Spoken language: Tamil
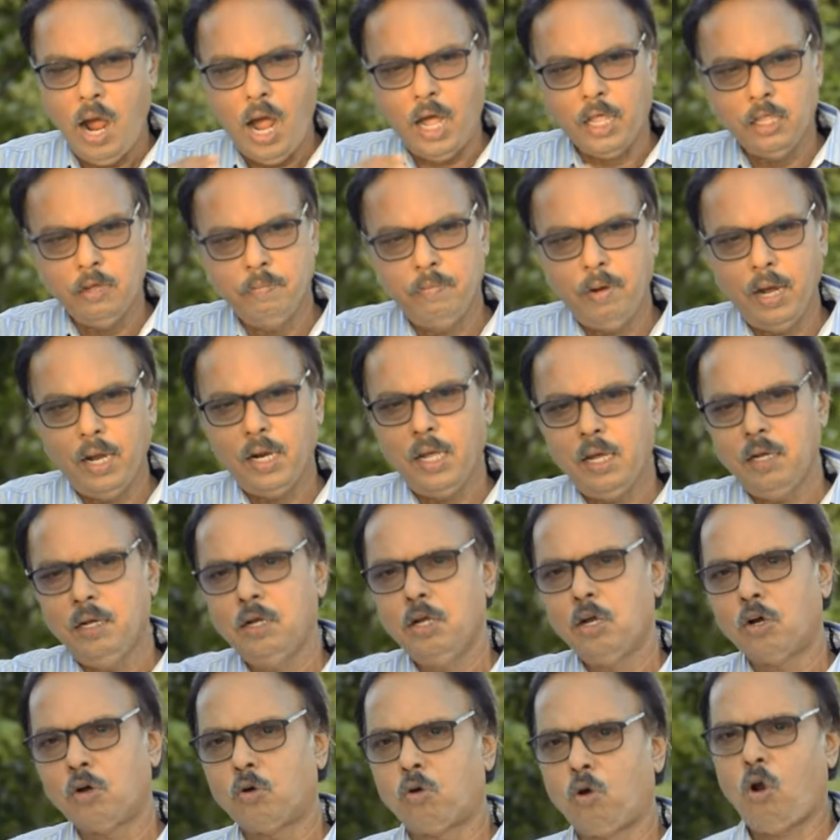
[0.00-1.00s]
அது மேலே
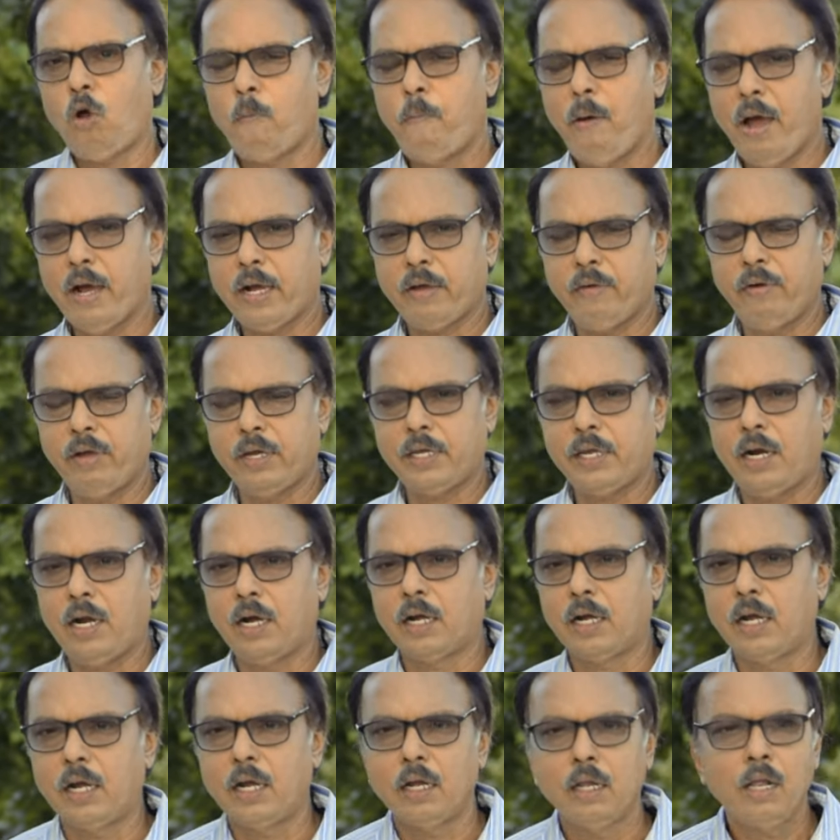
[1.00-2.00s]
குரோ பேக்கை
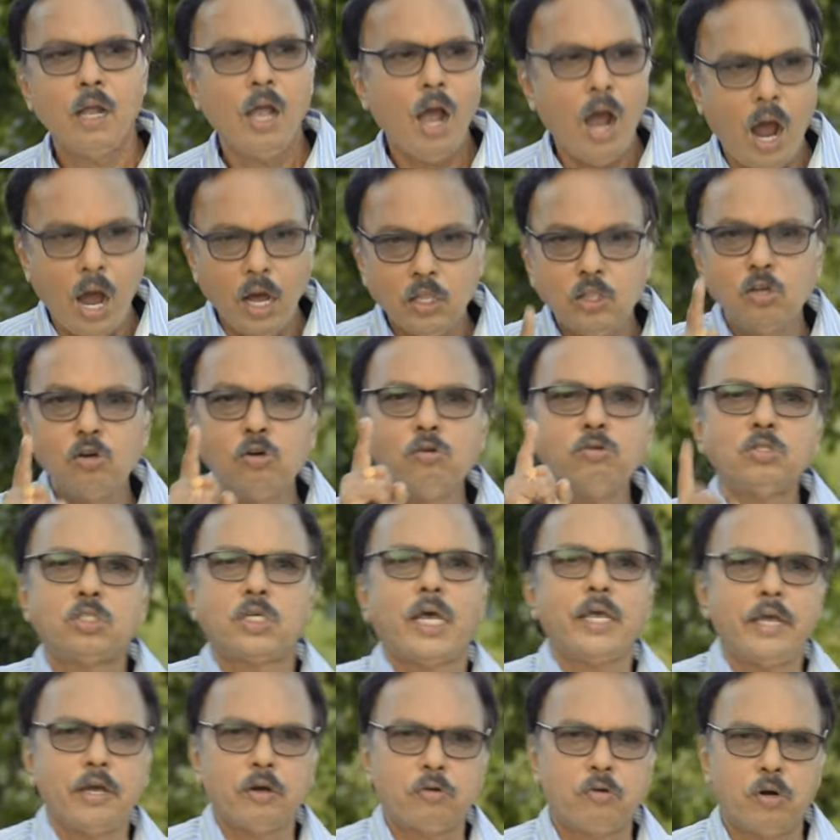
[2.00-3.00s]
வைக்கிறாங்க அதுவும்
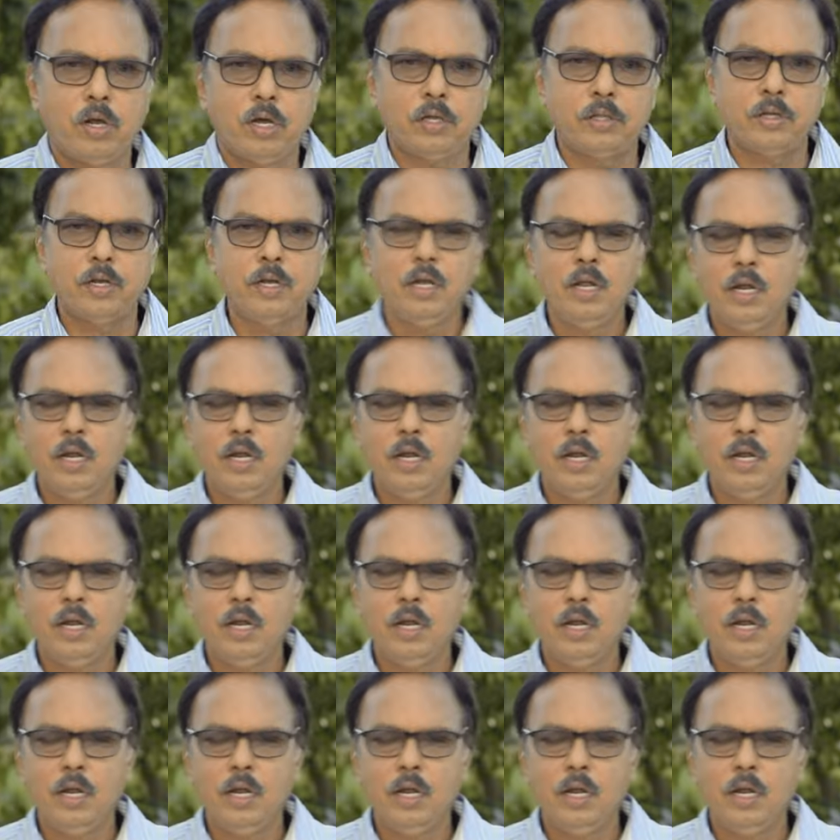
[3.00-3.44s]
செய்யக்கூடாது